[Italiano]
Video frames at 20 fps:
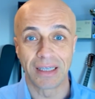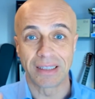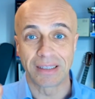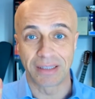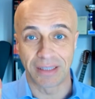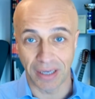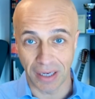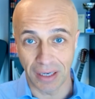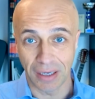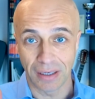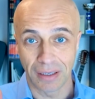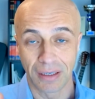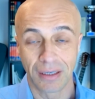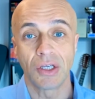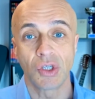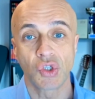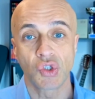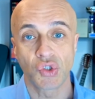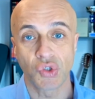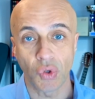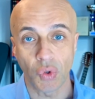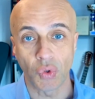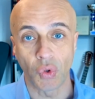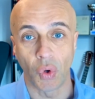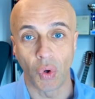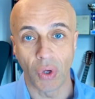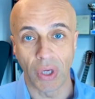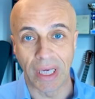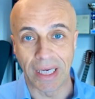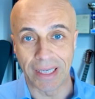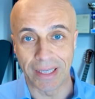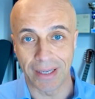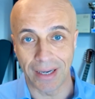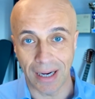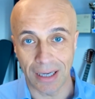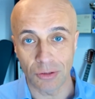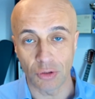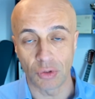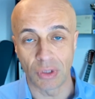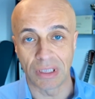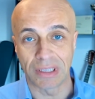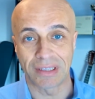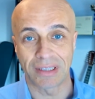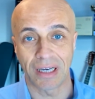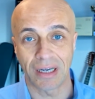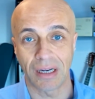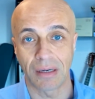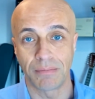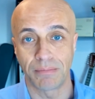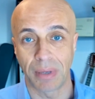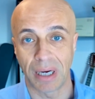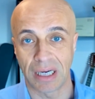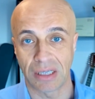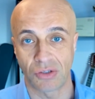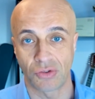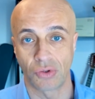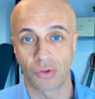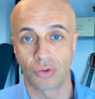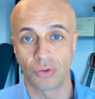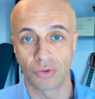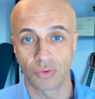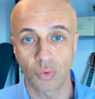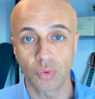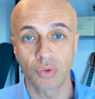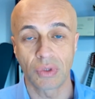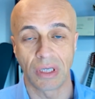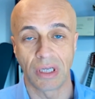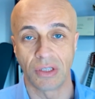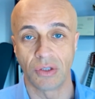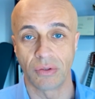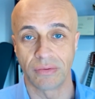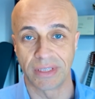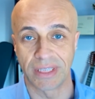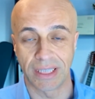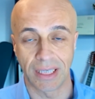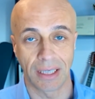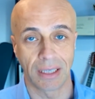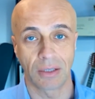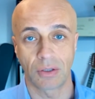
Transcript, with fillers: 3 sono in grado di stare al passo con tutte le novità,